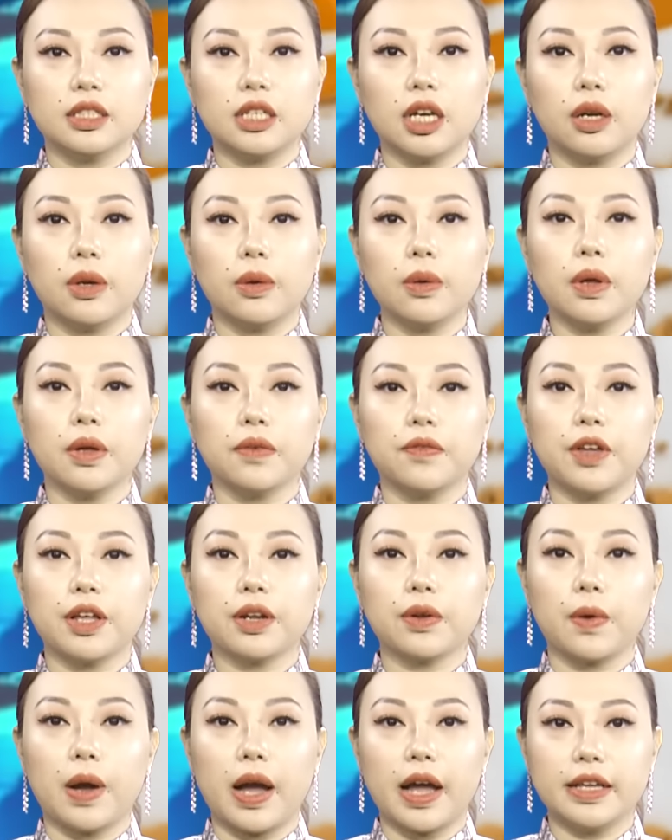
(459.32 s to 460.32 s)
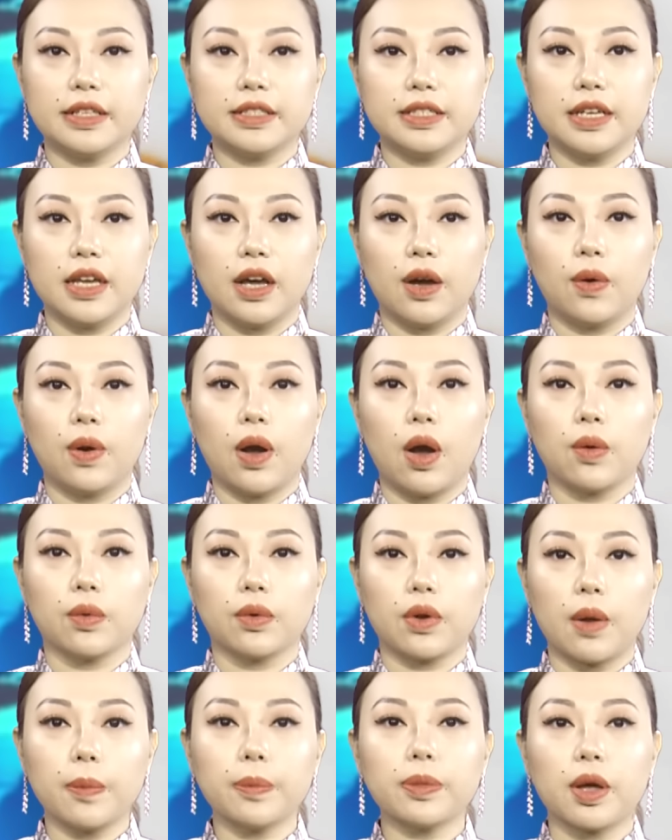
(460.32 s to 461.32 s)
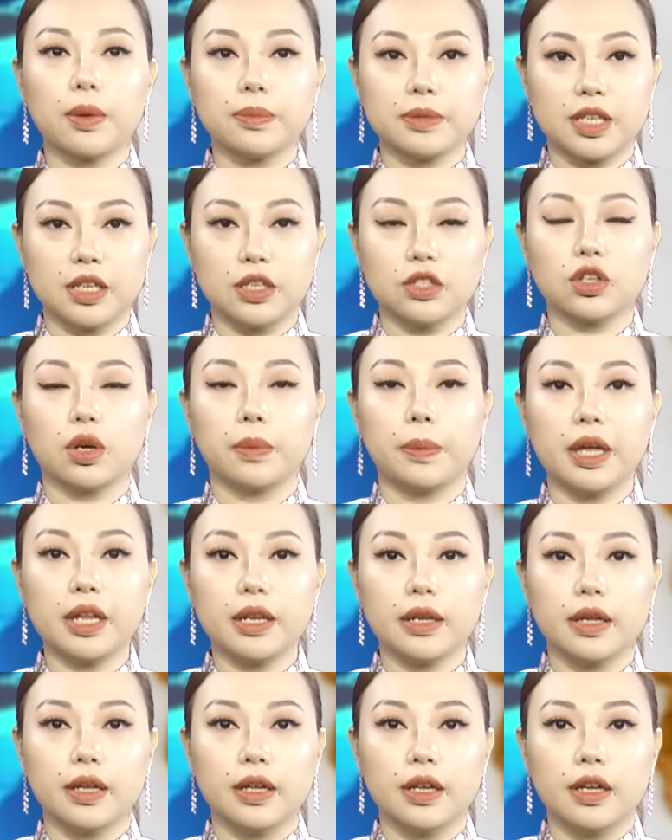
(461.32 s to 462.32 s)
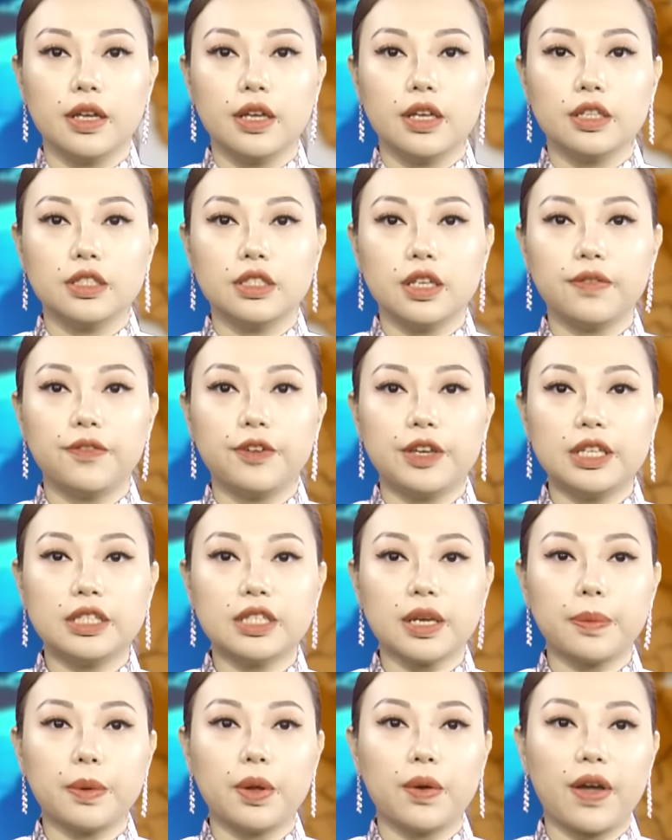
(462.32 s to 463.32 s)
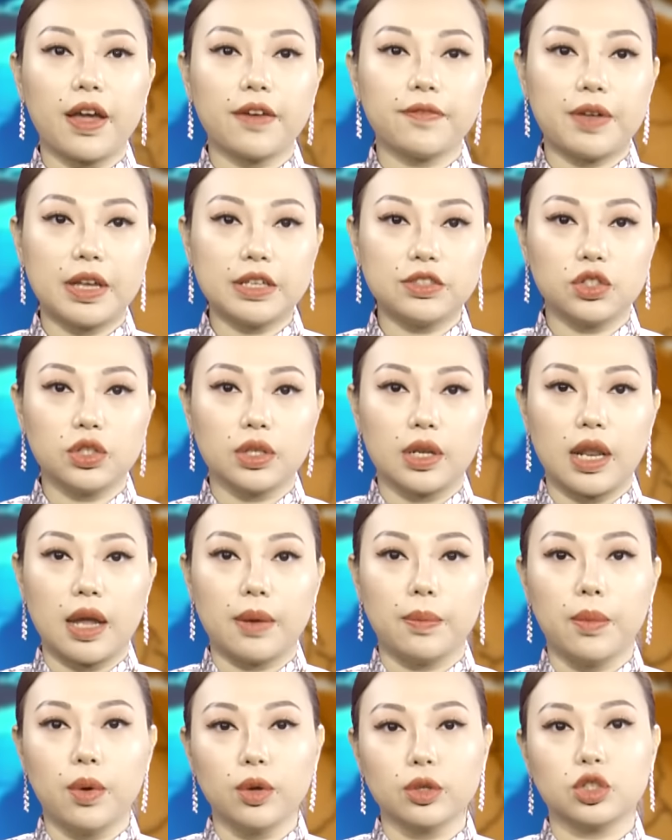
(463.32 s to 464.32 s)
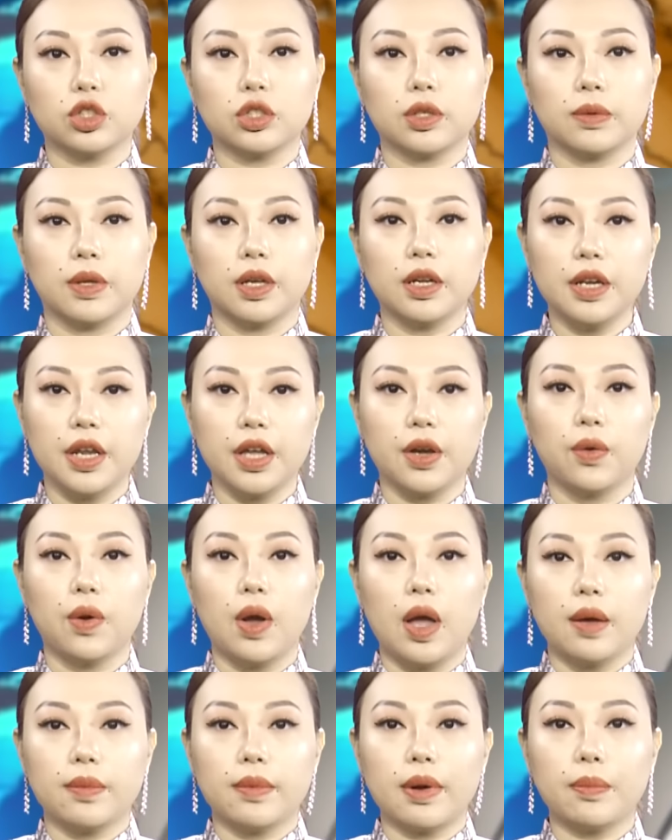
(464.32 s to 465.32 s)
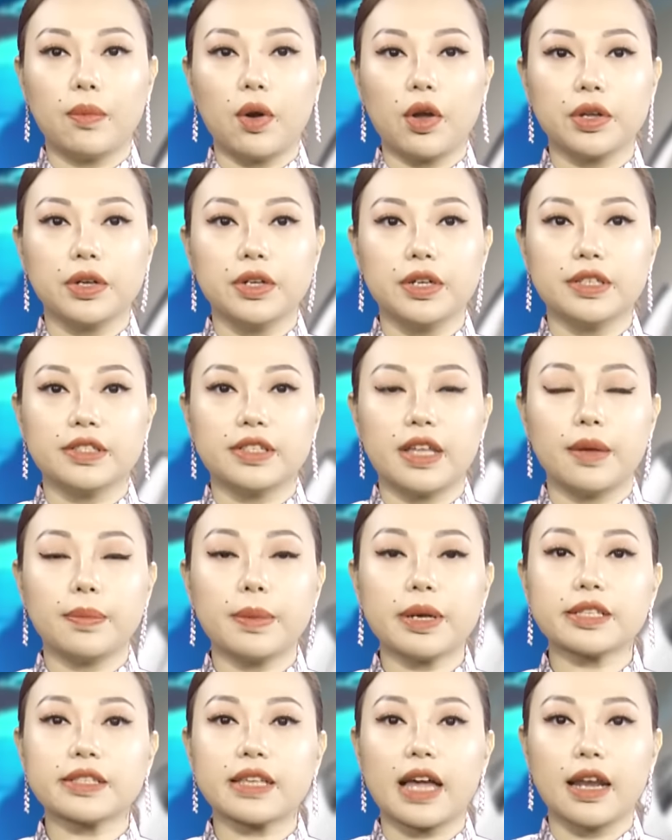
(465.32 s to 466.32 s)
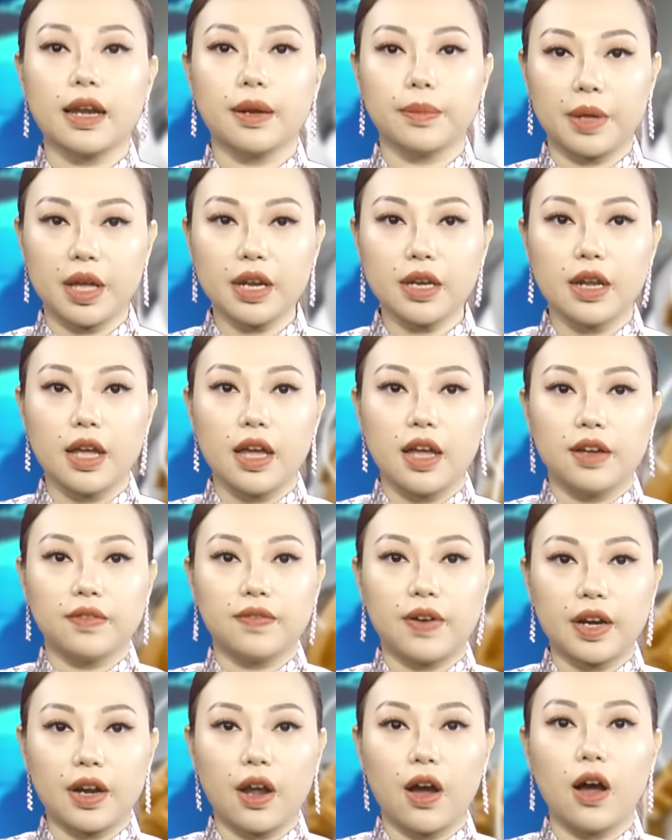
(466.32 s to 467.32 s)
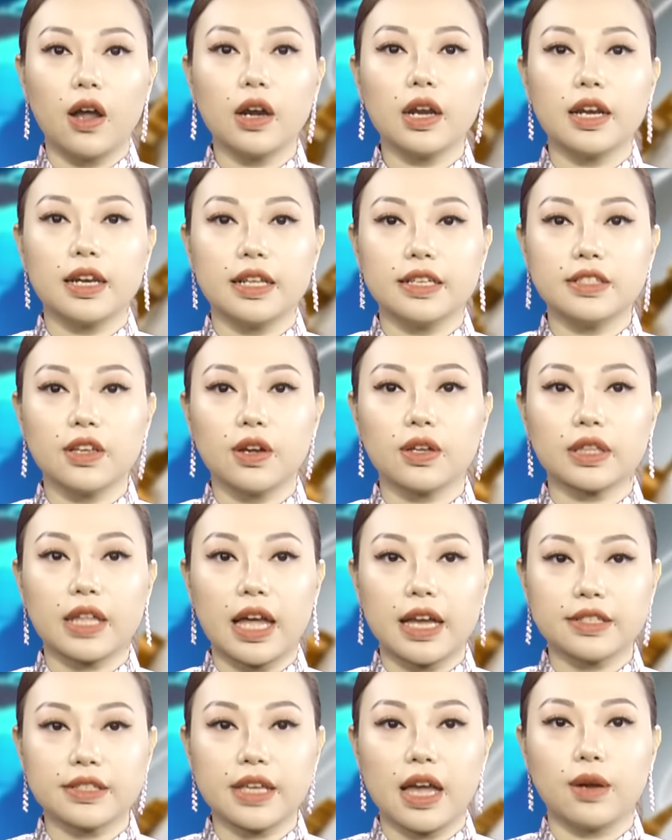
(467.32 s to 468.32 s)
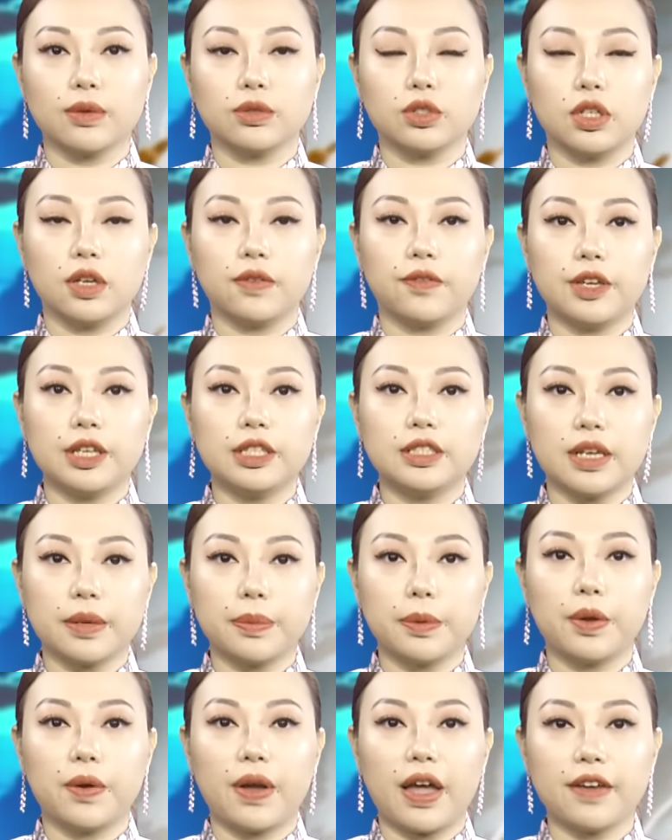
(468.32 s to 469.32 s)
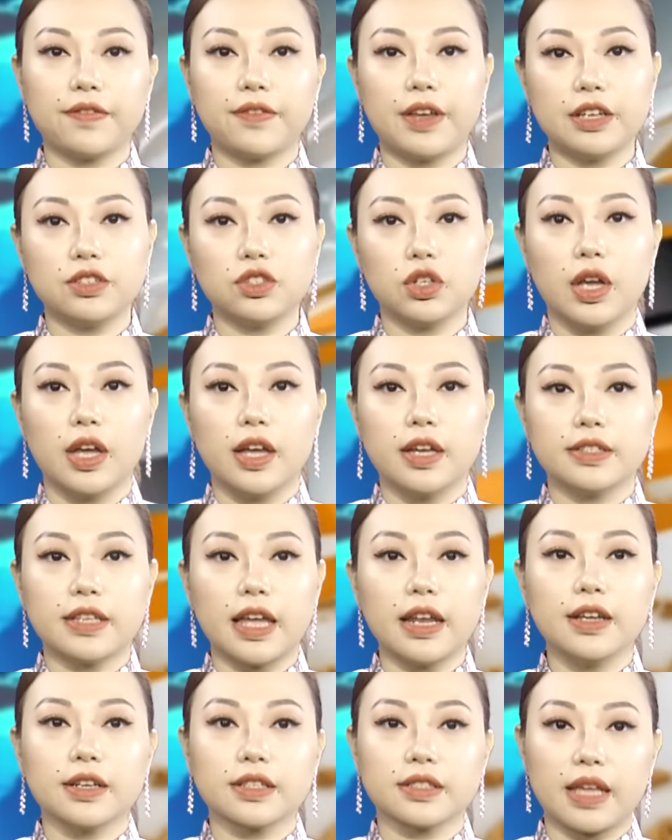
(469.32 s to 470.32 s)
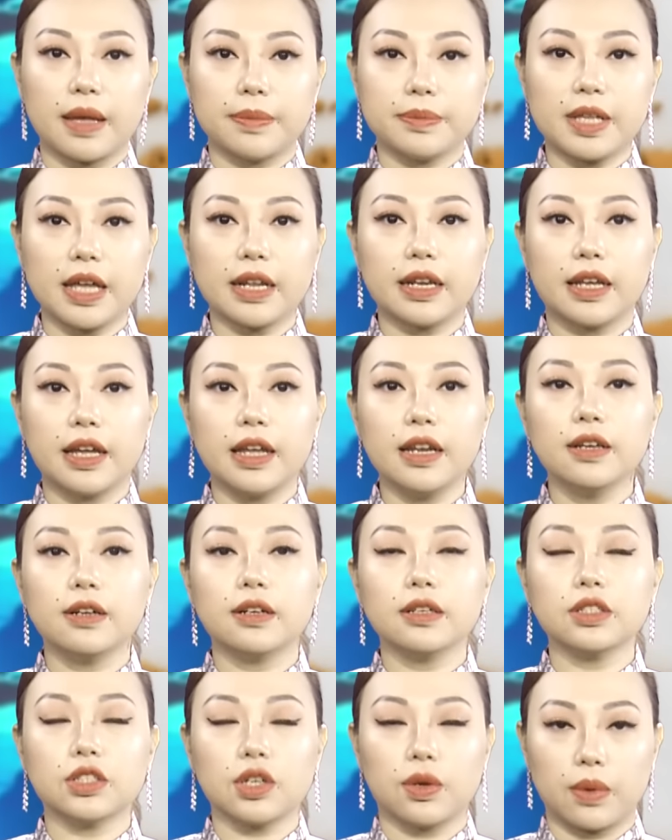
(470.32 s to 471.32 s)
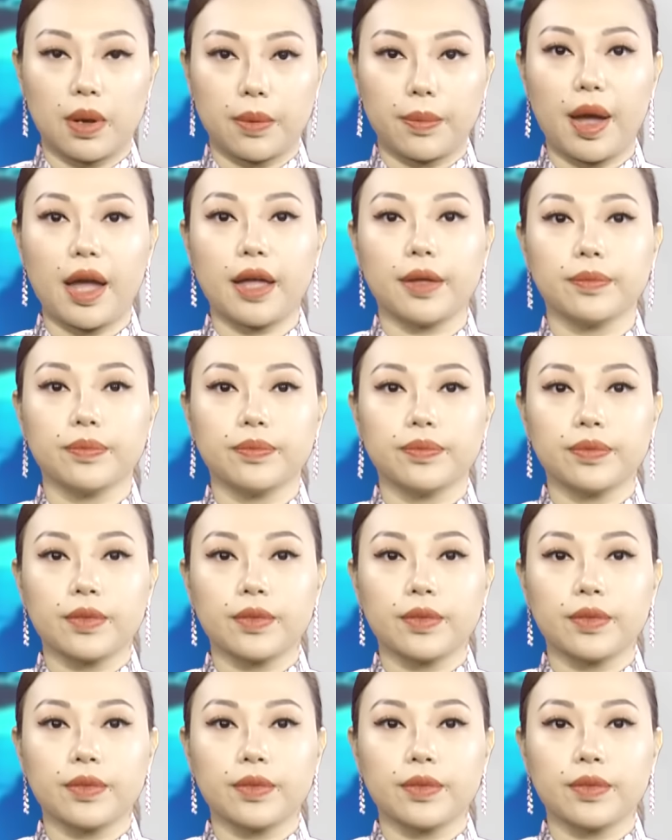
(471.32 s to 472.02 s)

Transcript: Trợ lý ủy viên của ATO ông Rob Thompson cho biết, chi phí WFH là một trong những điều mà mọi người dễ mắc sai lầm nhất và đó là lý do tại sao chi phí WFH sẽ được xem xét kỹ lưỡng trong năm nay.